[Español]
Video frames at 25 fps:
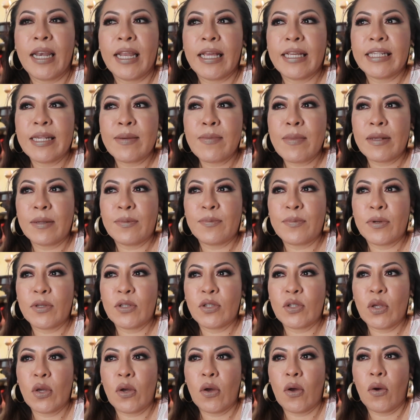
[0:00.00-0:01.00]
Le hice a mi
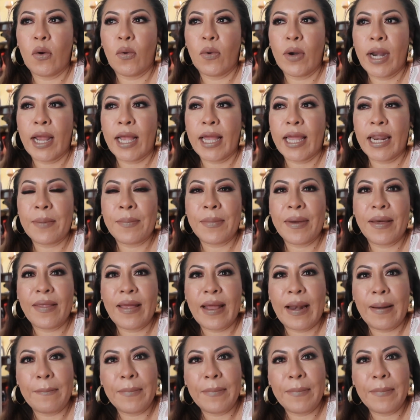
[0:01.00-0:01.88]
esposo una crema de